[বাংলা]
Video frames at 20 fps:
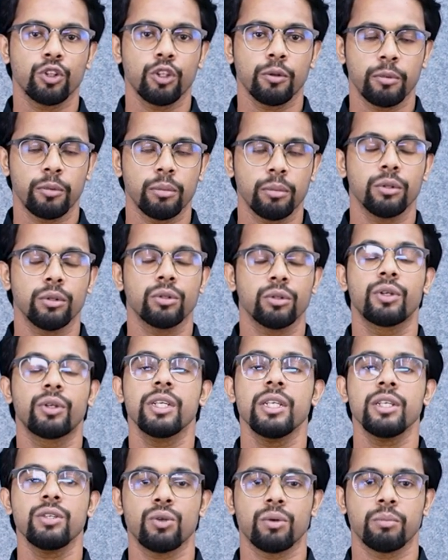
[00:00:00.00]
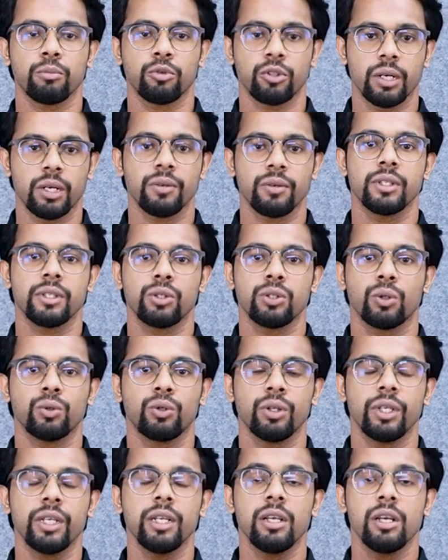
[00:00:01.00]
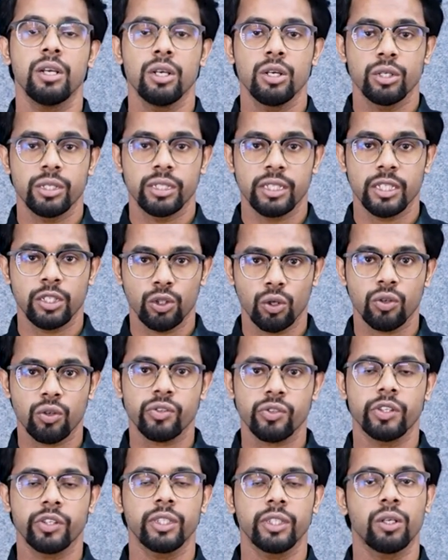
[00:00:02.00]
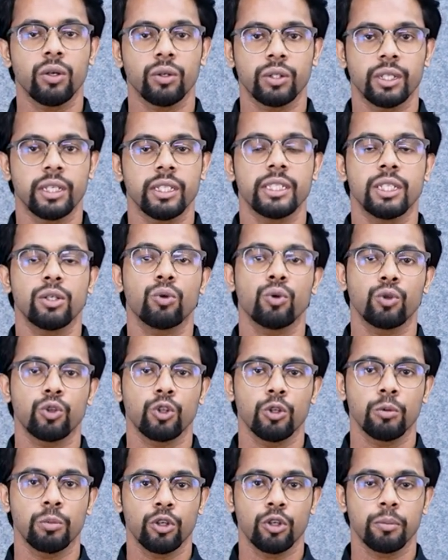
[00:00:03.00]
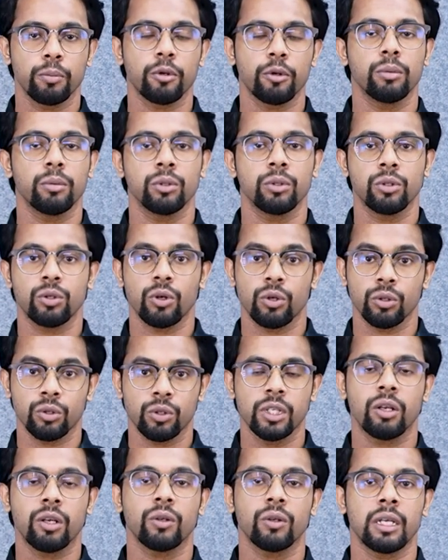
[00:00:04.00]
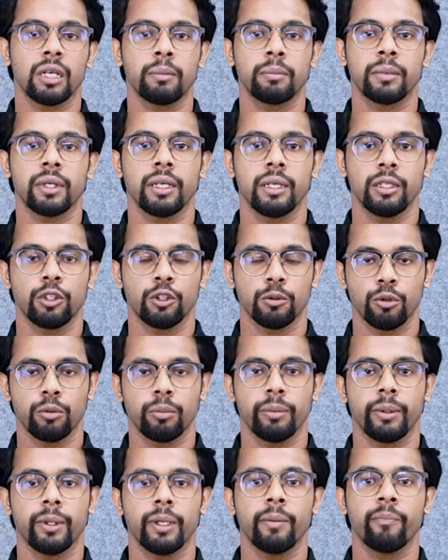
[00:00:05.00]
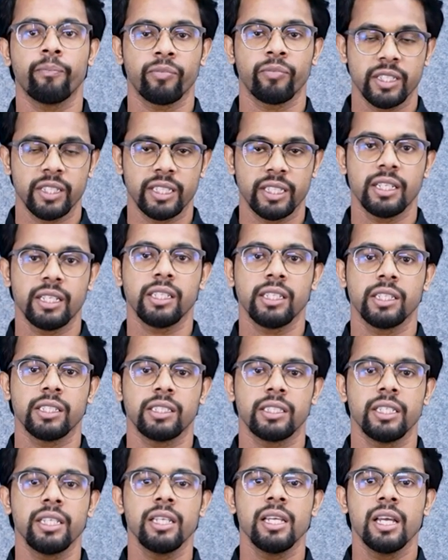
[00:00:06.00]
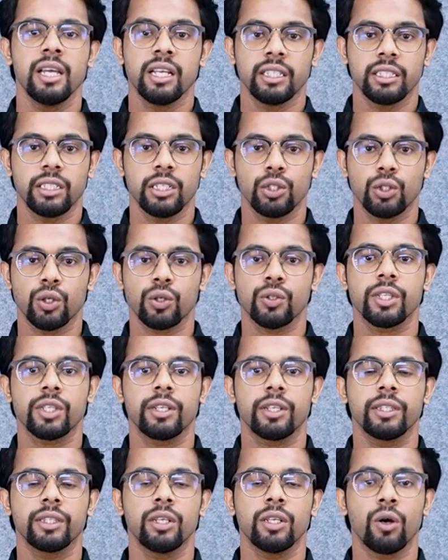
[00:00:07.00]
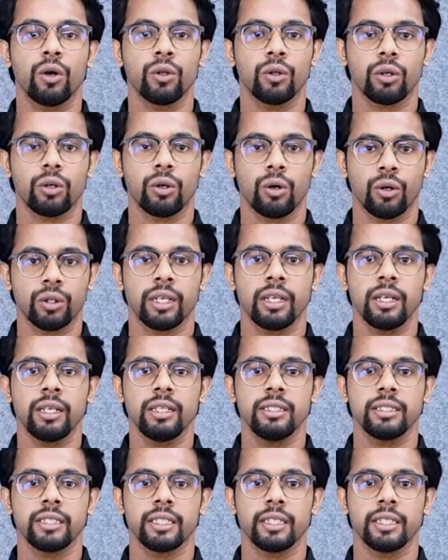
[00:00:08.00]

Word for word: প্রবন্ধটি মোতাহার হোসেন চৌধুরীর যে সংস্কৃতির কথা যে গুরুত্বপূর্ণ প্রবন্ধ গ্রন্থটির কথা আমরা ইতিপূর্বে জেনে এসেছি সেই সংস্কৃতির কথা যে